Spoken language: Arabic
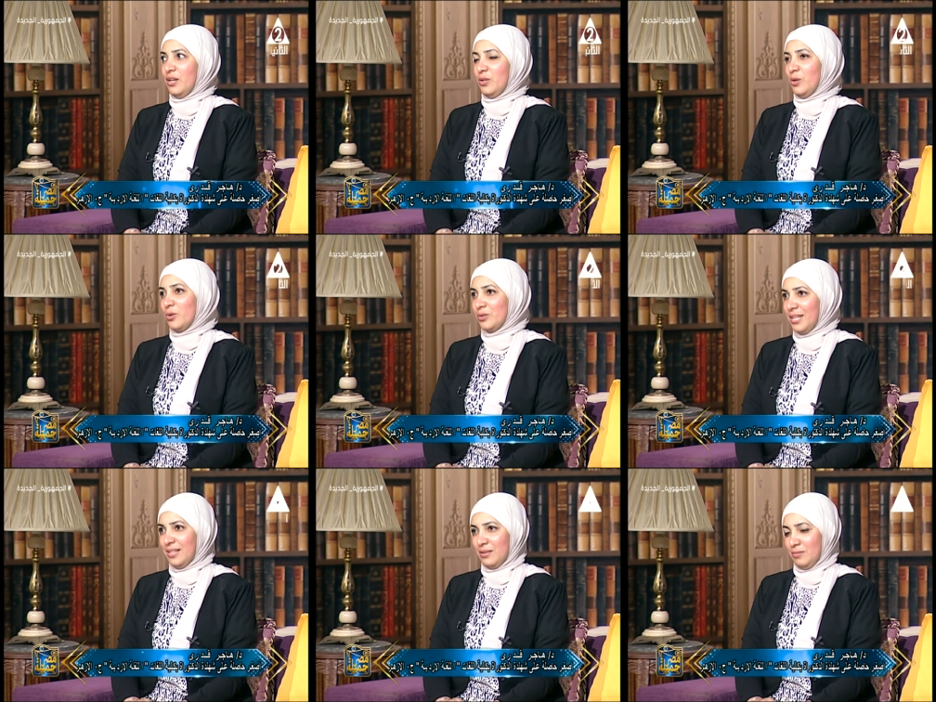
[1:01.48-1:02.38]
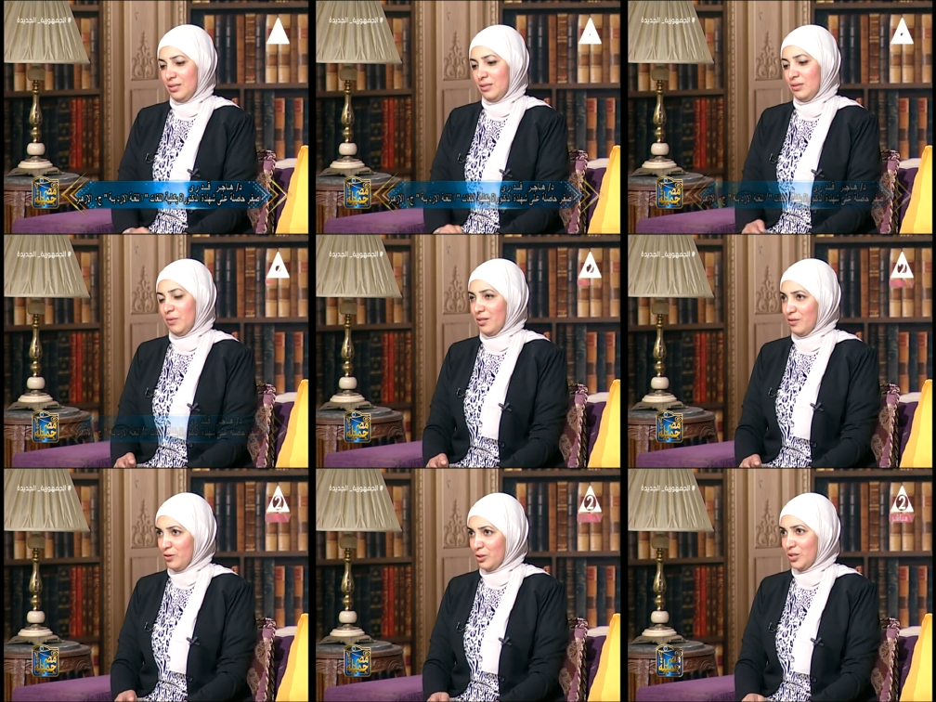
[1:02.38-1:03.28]
آه، اللغه الارديه اللي ما
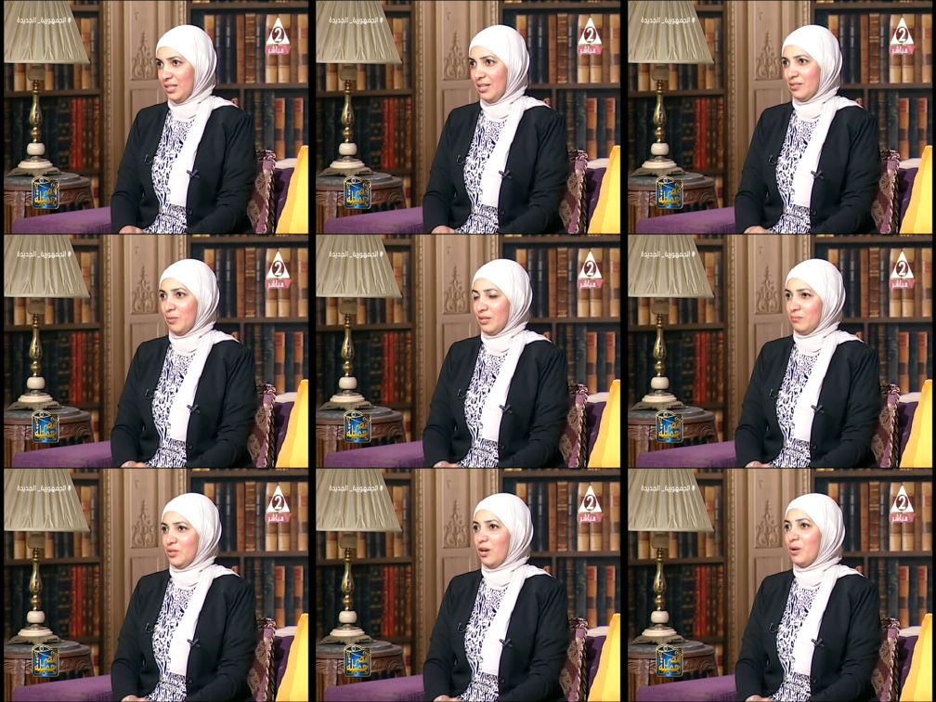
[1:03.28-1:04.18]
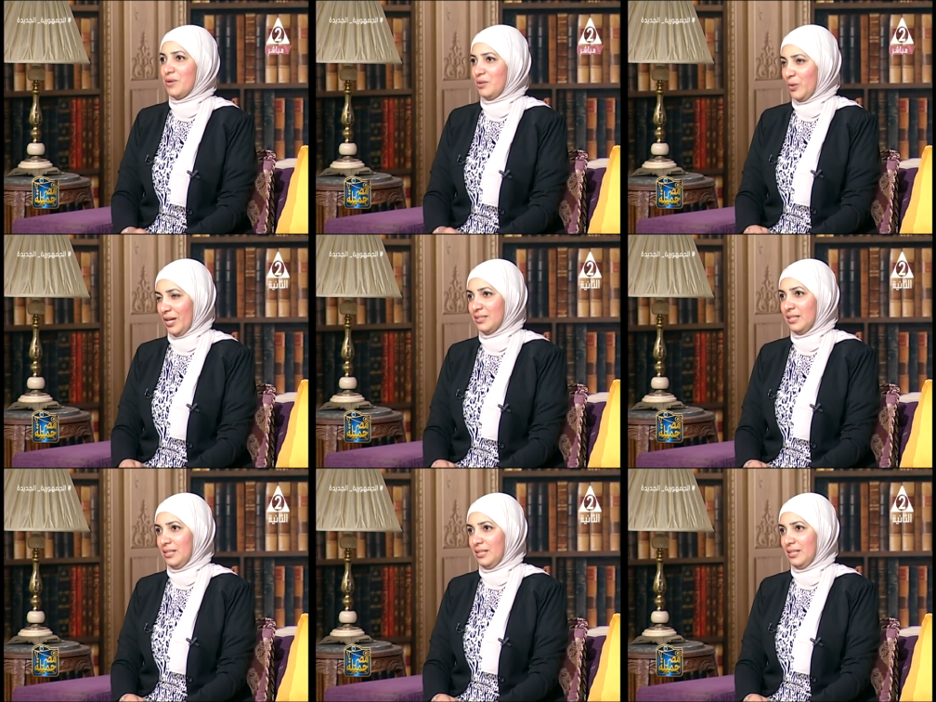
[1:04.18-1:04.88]
يعرفهاش هي طبعا من اكبر لغات